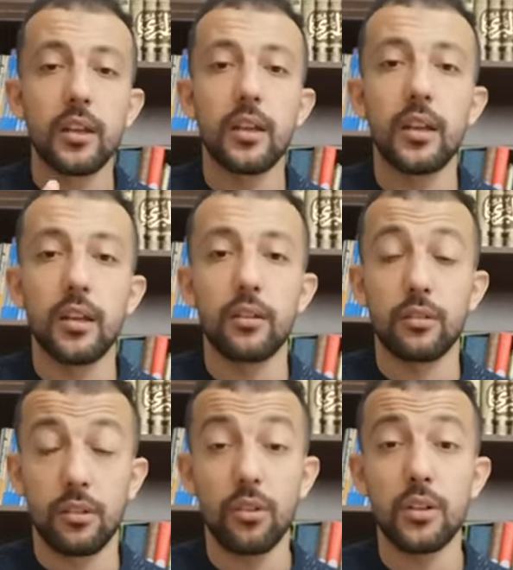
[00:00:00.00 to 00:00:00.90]
Et
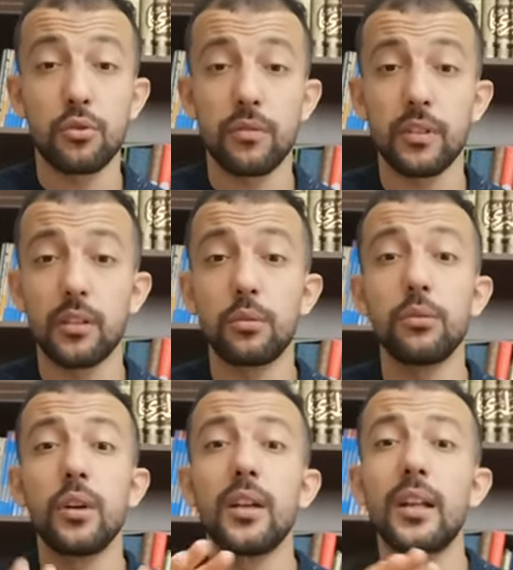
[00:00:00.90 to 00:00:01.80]
dans les jeux
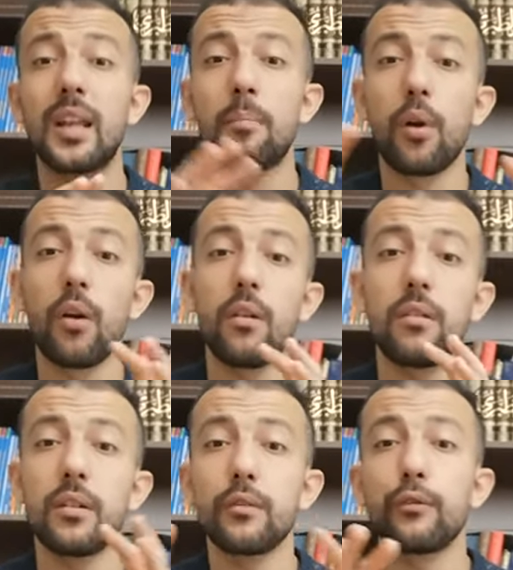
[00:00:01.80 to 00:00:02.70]
vidéo, les
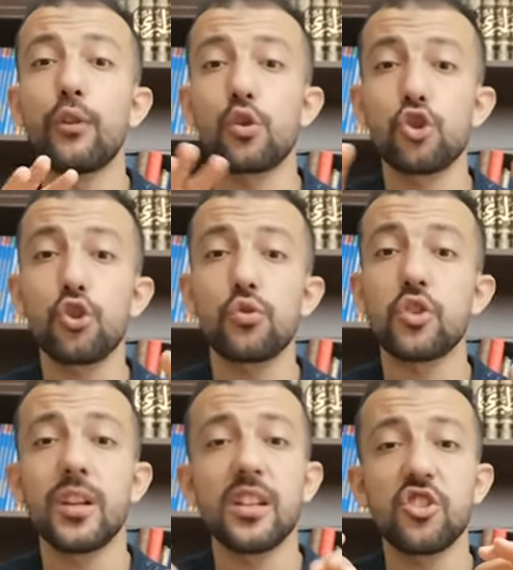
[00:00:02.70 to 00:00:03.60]
plans vont
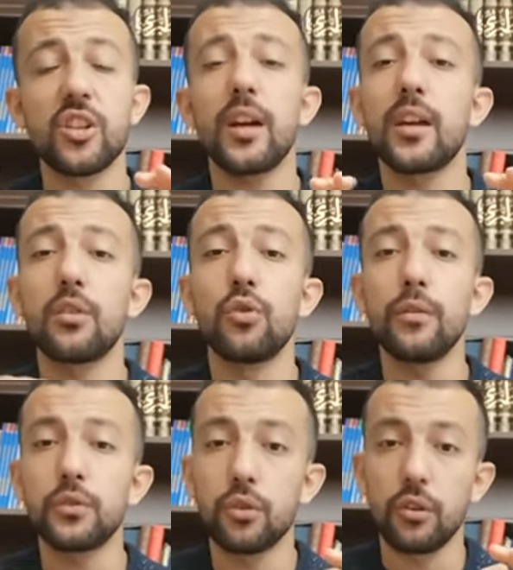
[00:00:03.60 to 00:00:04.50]
changer chaque
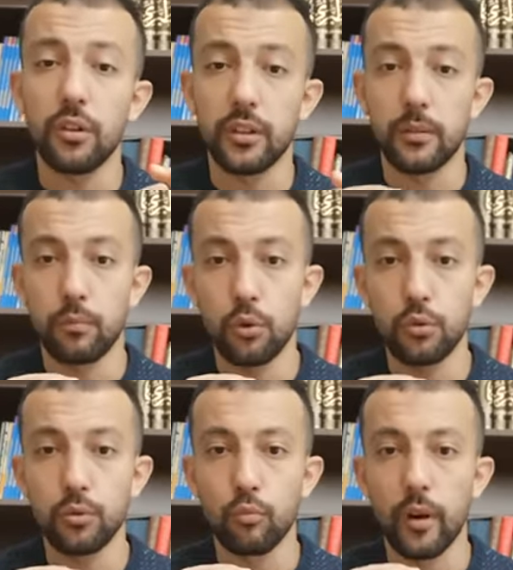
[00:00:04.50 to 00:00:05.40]
9 secondes,
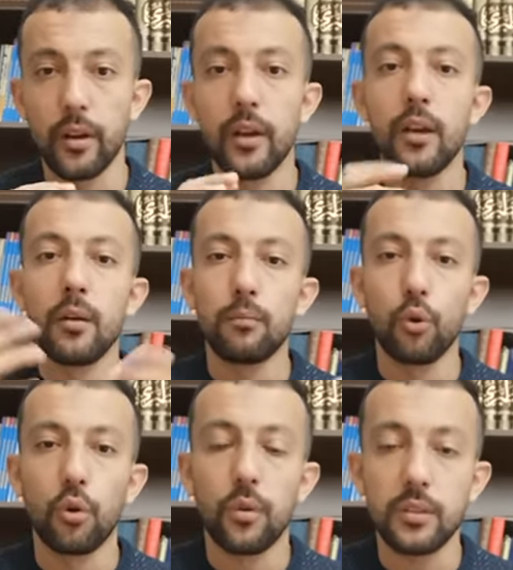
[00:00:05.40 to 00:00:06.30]
plus ou moins.
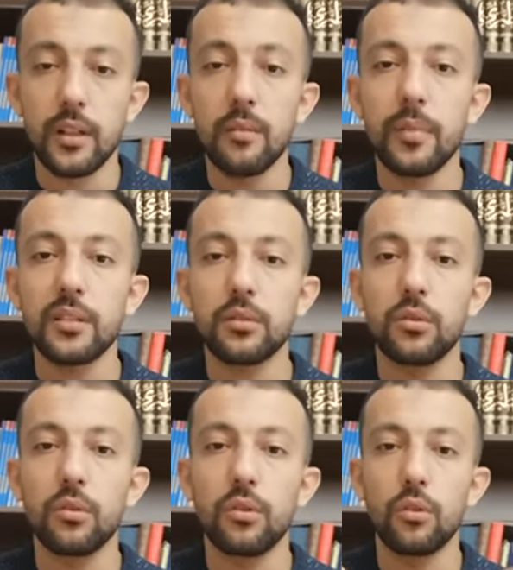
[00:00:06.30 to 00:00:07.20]
Pourquoi cela Parce
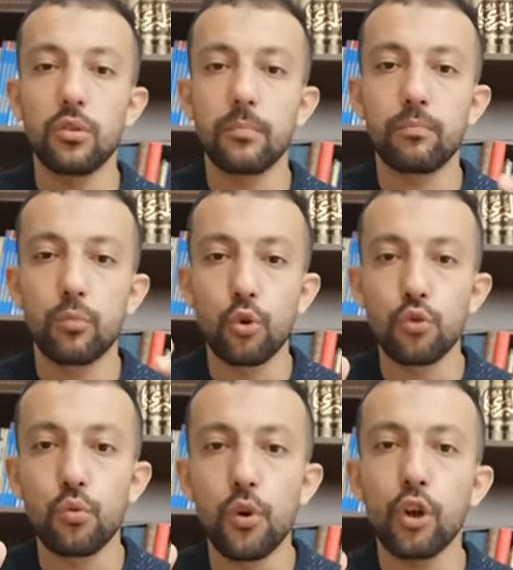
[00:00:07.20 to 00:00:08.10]
que le
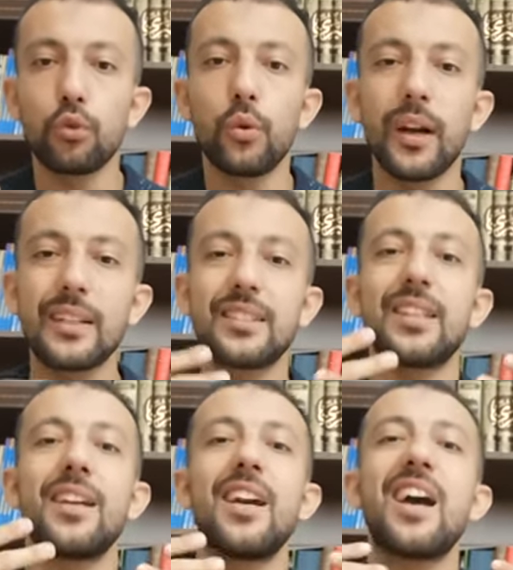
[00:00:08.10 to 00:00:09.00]
joueur doit
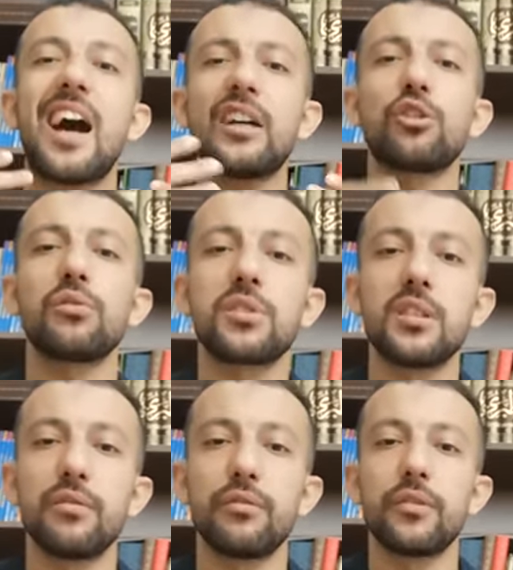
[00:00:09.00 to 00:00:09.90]
rester
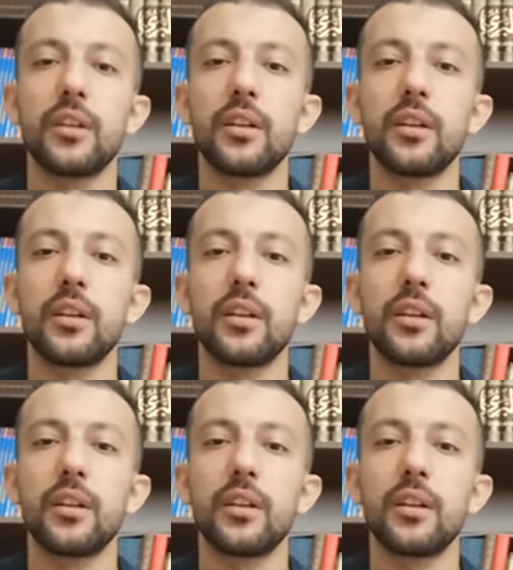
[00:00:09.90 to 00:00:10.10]
attentif.